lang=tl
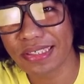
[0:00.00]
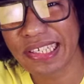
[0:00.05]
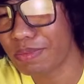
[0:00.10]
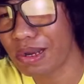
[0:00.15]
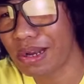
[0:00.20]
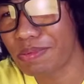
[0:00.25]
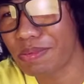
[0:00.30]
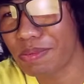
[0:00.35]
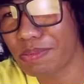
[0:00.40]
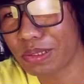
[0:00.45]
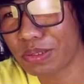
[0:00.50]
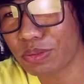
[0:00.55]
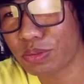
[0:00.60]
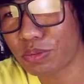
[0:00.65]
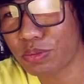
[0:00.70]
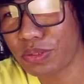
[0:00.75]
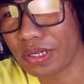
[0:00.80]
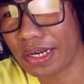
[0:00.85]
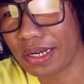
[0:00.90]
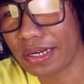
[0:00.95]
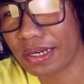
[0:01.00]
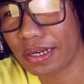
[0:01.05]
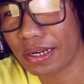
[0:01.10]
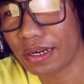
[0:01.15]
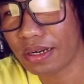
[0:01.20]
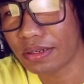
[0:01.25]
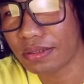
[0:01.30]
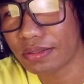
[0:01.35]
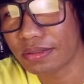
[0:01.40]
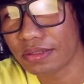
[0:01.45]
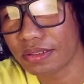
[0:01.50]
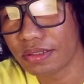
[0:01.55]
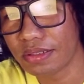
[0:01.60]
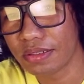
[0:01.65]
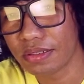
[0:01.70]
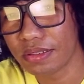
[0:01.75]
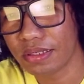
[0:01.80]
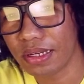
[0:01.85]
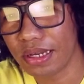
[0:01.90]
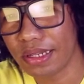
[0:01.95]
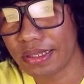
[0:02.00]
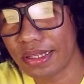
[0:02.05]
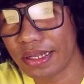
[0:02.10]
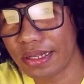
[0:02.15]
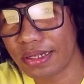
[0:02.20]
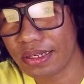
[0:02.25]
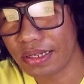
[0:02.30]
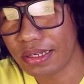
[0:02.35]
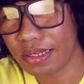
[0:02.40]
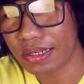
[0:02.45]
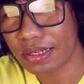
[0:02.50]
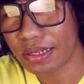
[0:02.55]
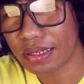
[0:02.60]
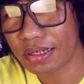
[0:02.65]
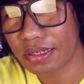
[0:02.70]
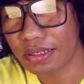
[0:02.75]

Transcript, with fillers: Baka may matutunan kang uh, technique.